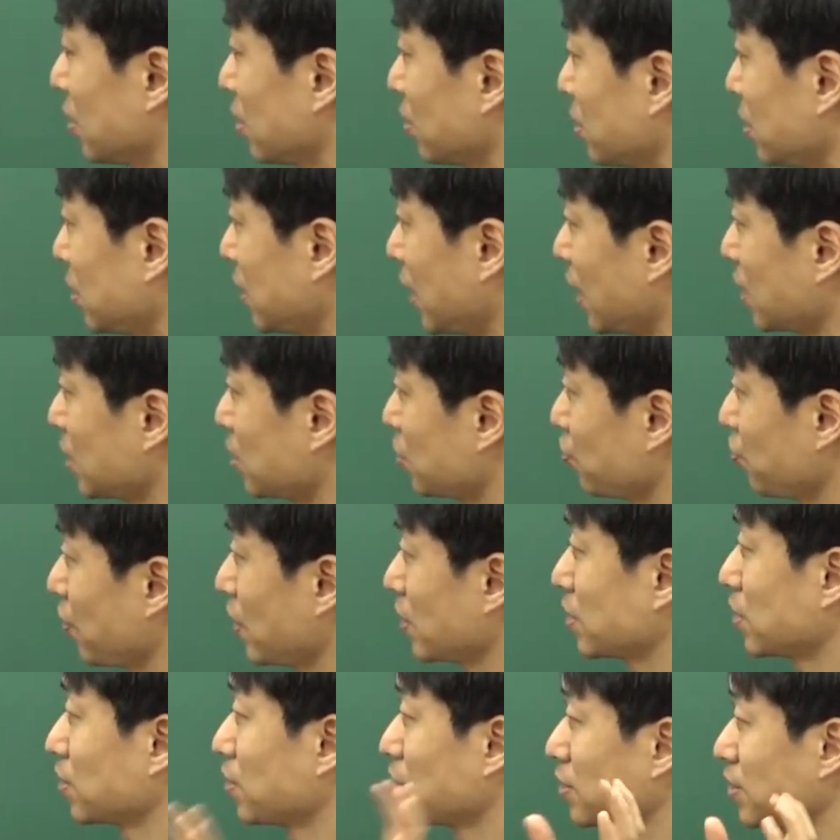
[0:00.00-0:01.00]
such as 뒤에
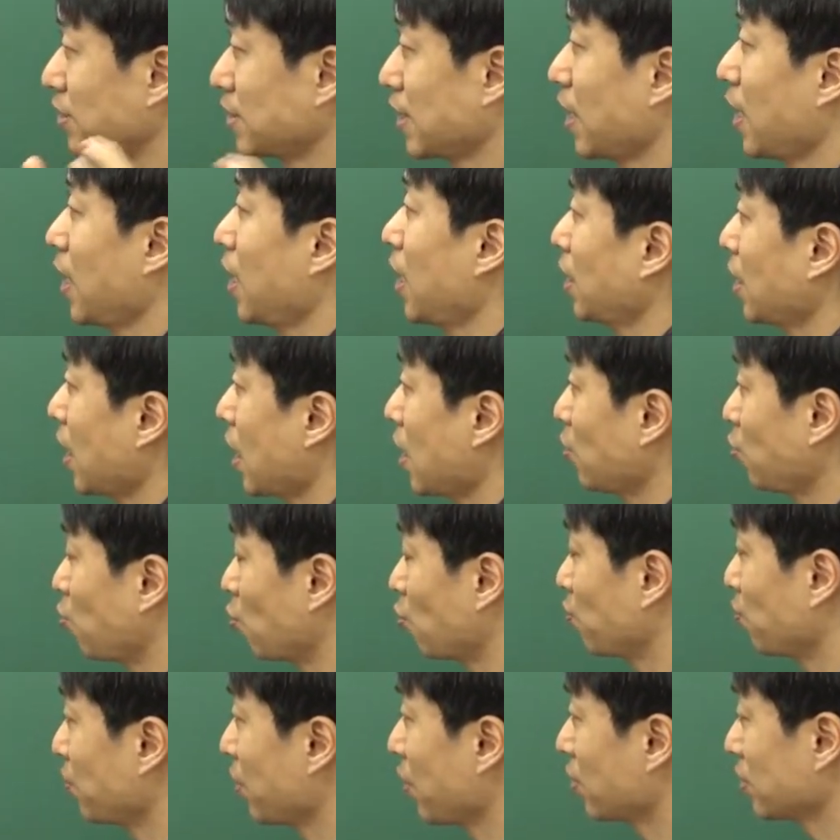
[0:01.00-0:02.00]
있었던 세 개의
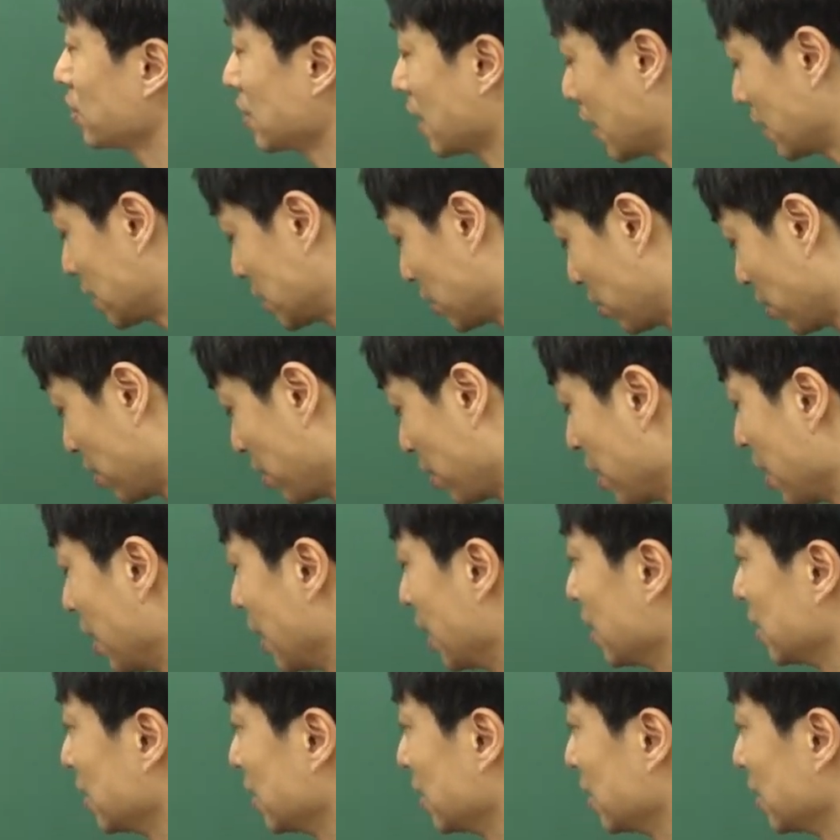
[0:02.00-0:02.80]
동명사절